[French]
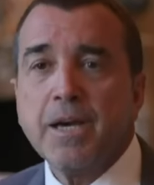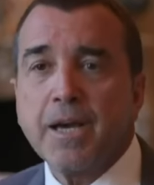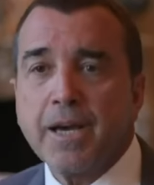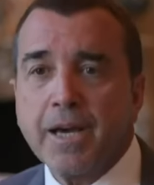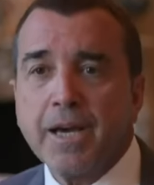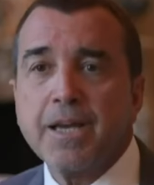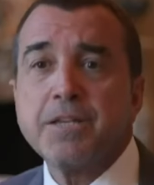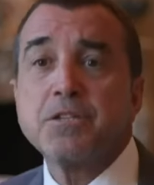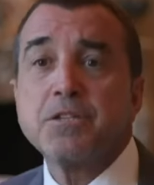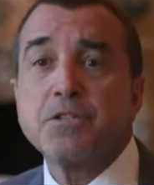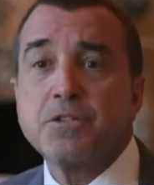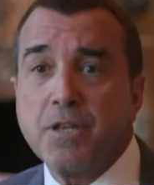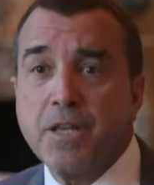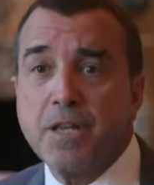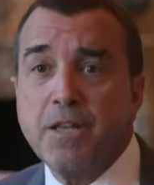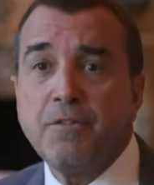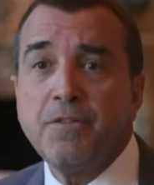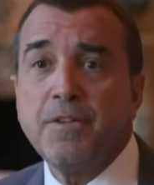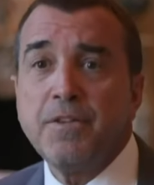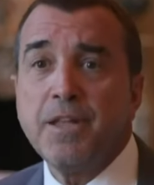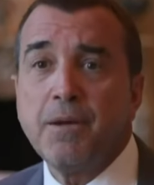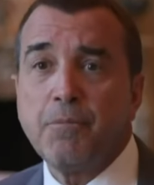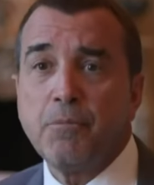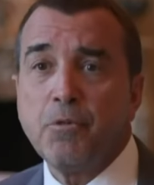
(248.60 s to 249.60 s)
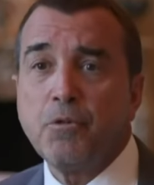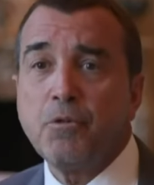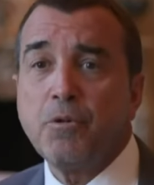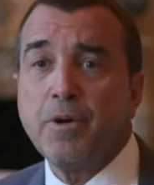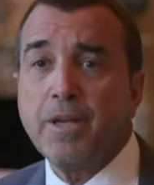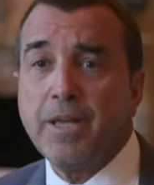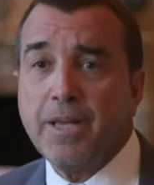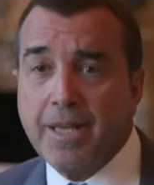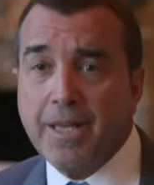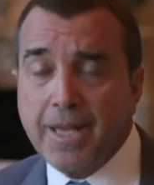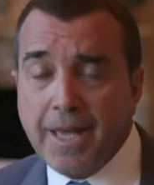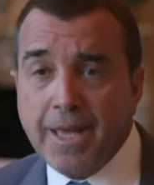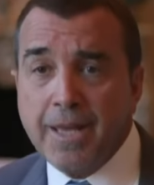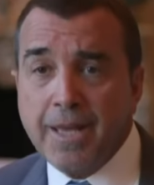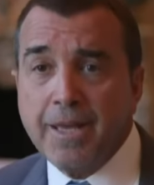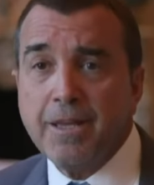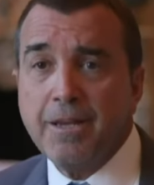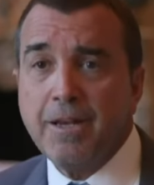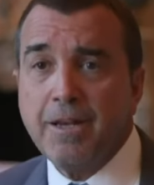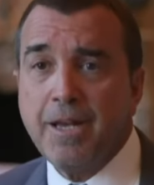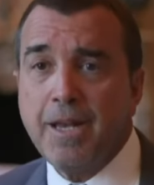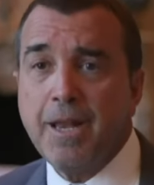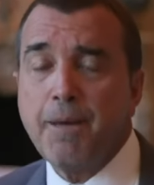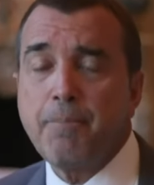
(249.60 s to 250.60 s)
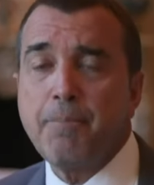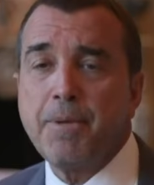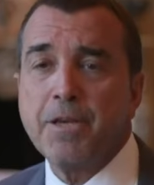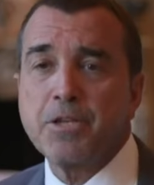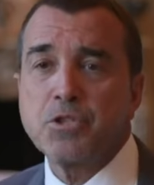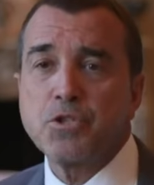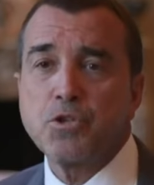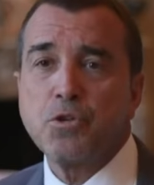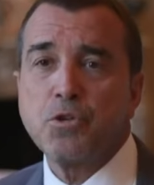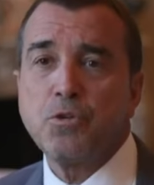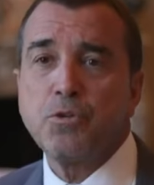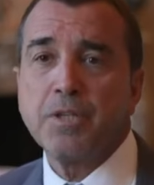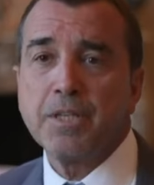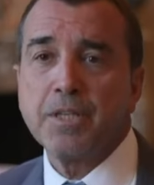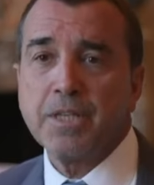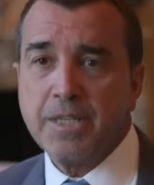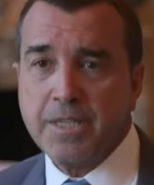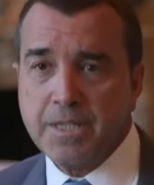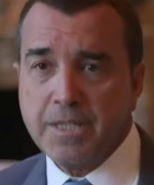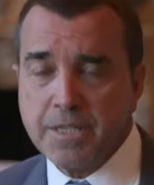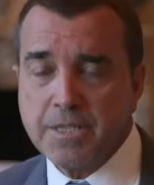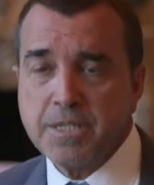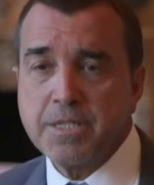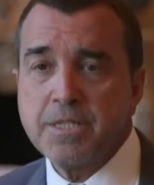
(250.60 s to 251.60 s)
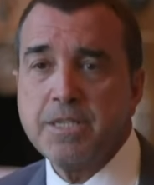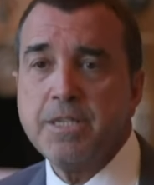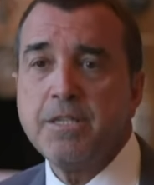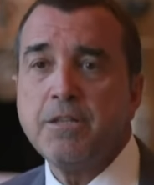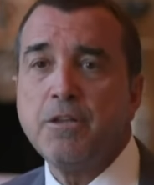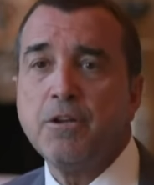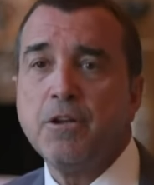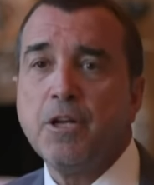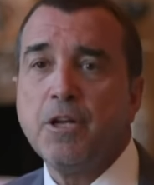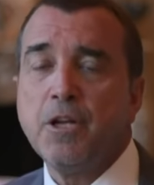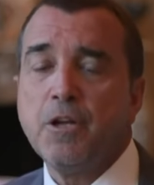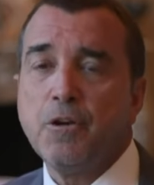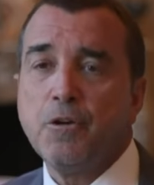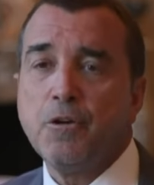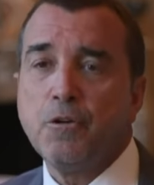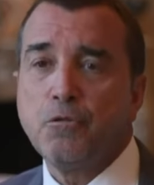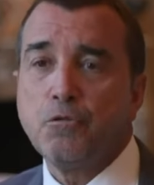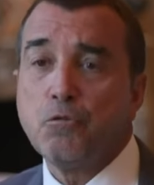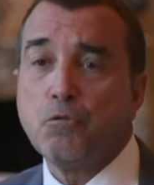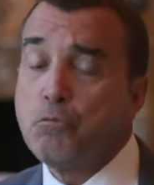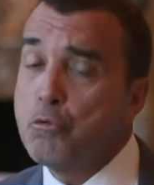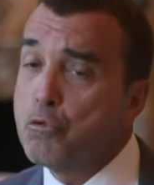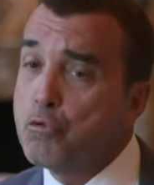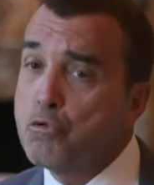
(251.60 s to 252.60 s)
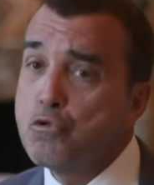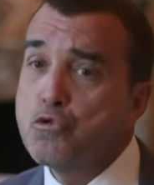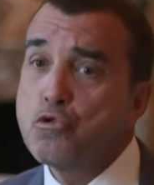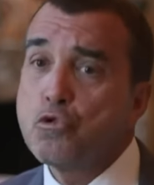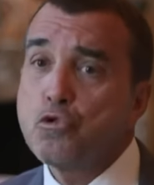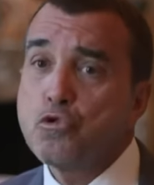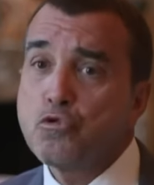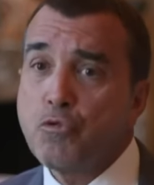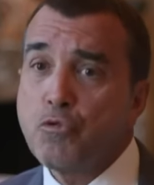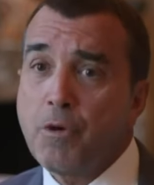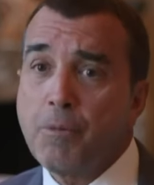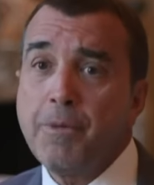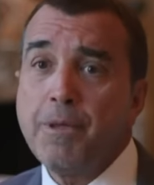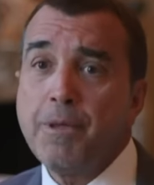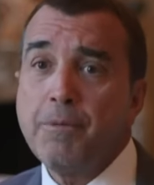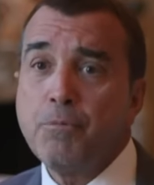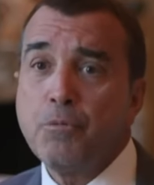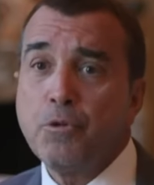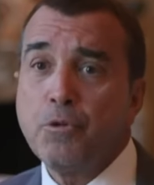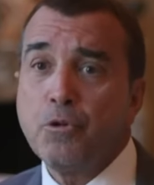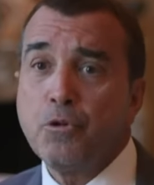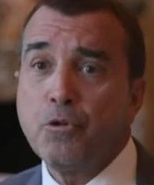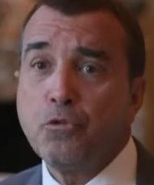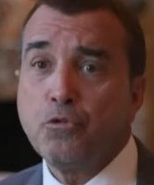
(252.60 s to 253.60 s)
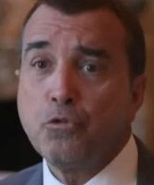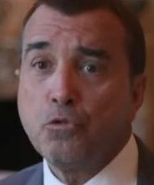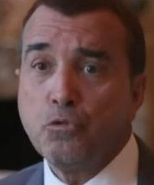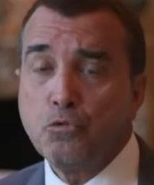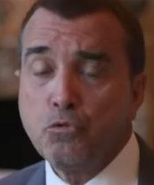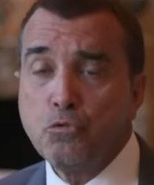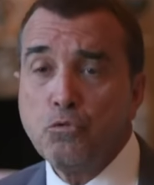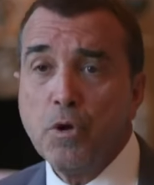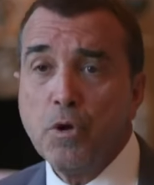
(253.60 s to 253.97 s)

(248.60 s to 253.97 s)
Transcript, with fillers: reste évidemment est la personne qui décide euh, de beaucoup de choses, voire même euh, de tout.